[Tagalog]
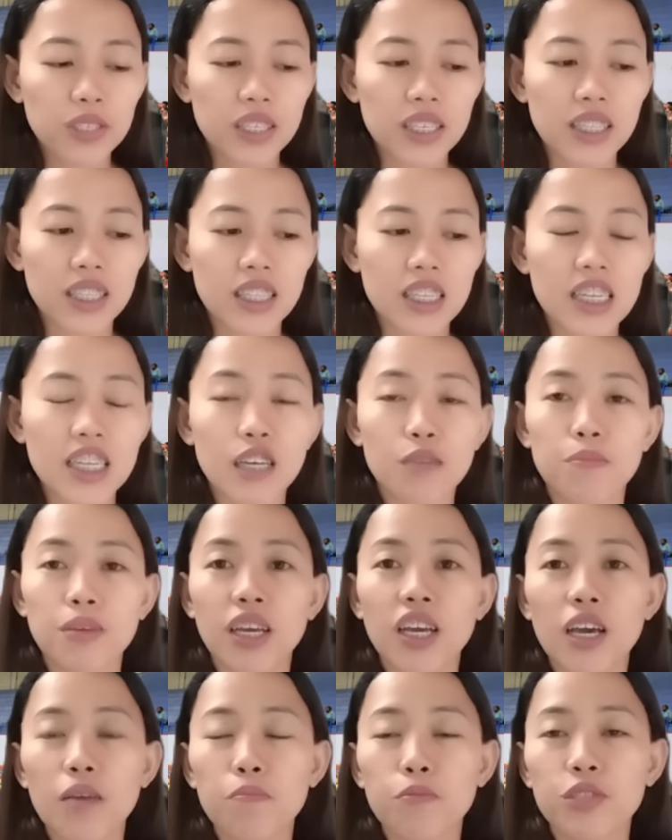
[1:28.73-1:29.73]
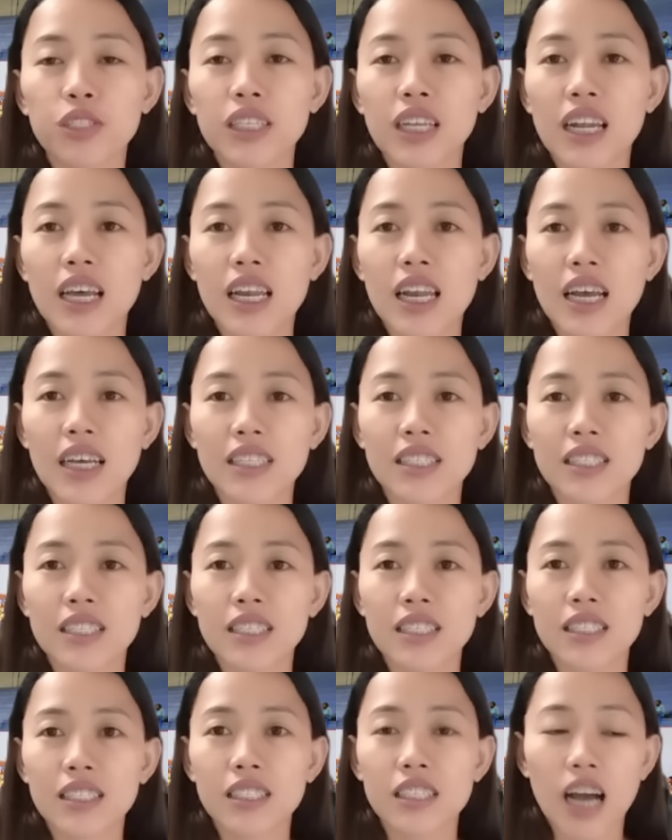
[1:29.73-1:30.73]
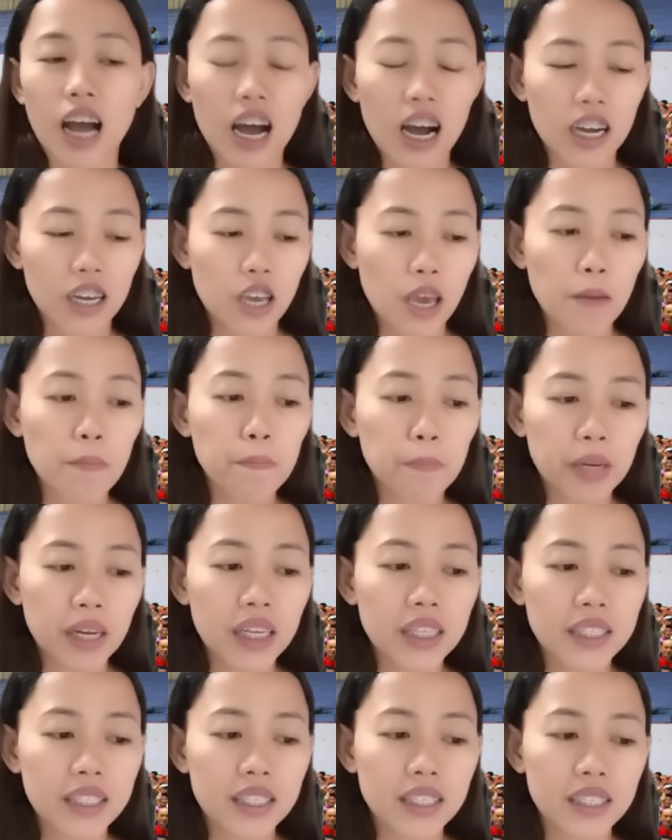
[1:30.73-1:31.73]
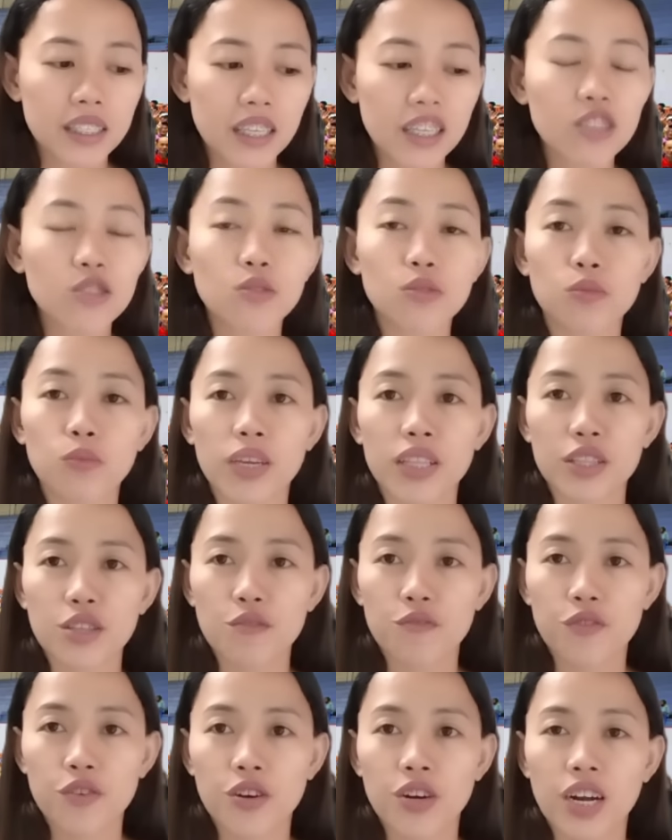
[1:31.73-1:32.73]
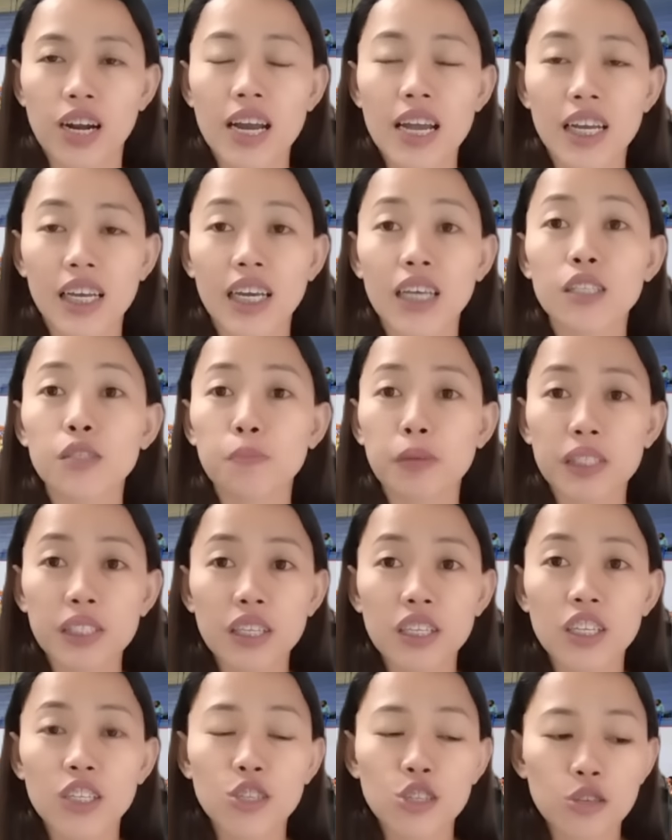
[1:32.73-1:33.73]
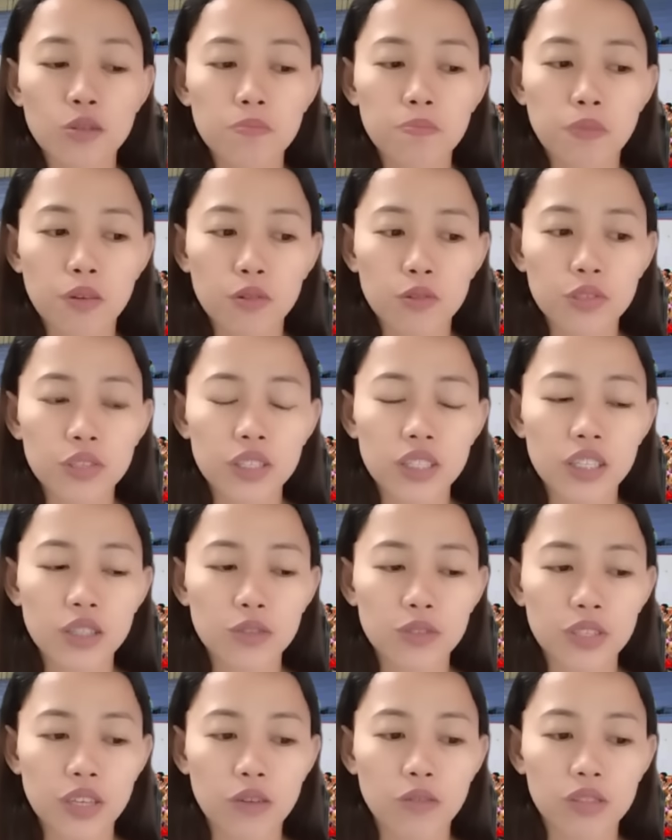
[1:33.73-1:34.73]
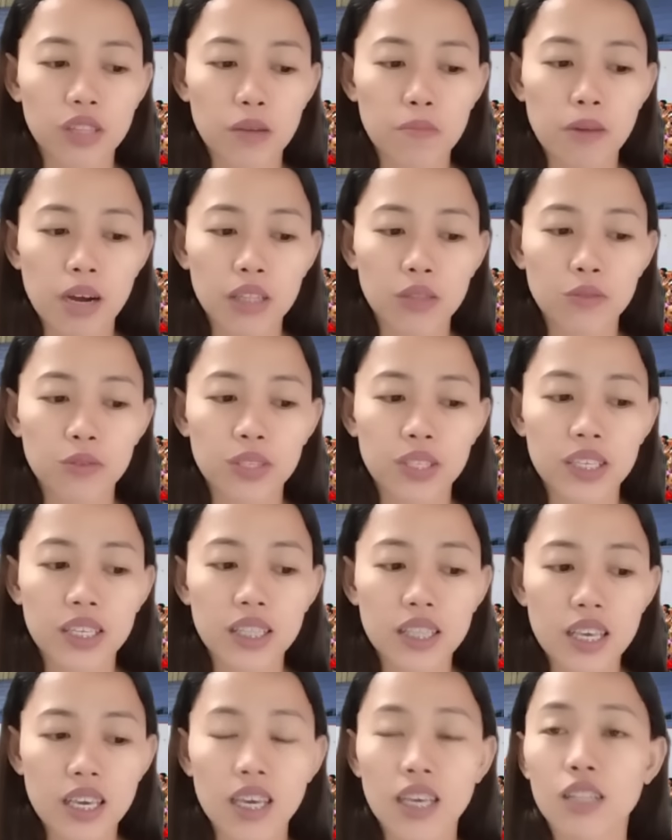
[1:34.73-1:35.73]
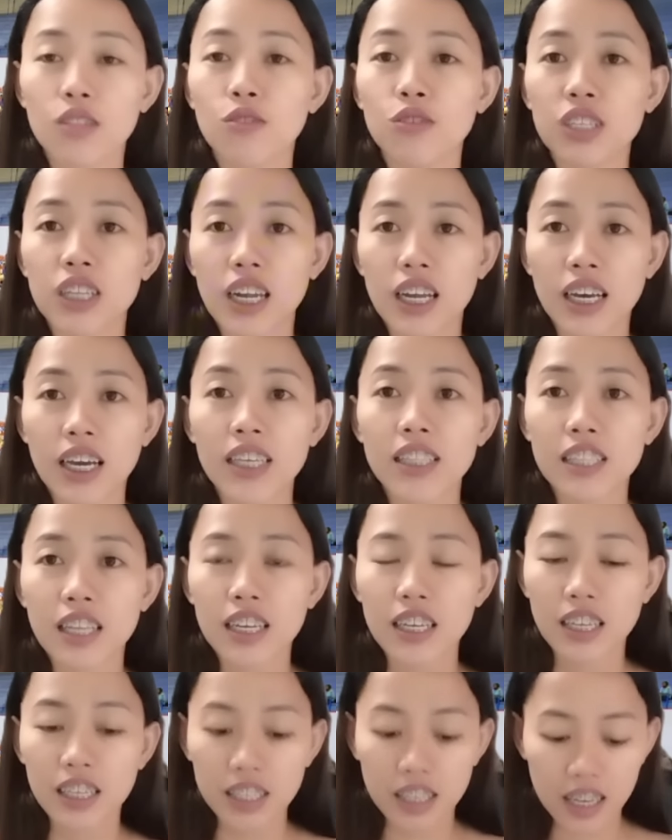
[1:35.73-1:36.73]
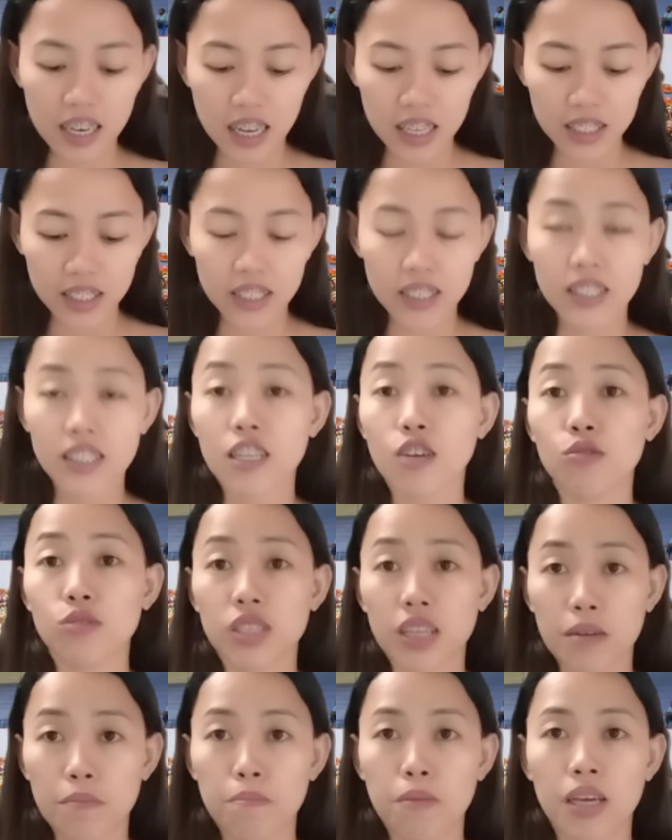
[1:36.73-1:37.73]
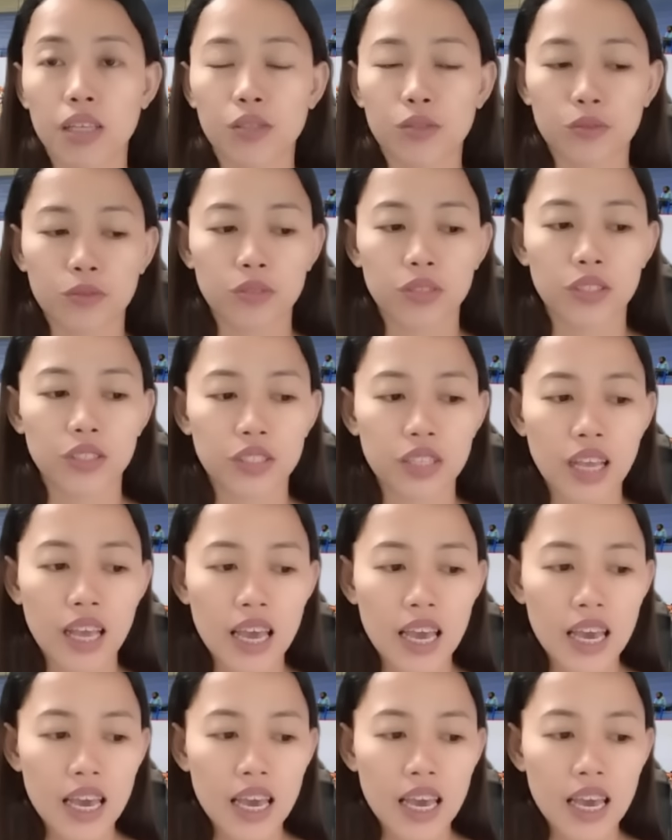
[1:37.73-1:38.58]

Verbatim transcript: City, nagbigay po sila last six, uh, April 16 to 24. Guys, pansinin niyo yung post dito sa Cotabato City. No, nilagay talaga nila ang 6,000 pesos.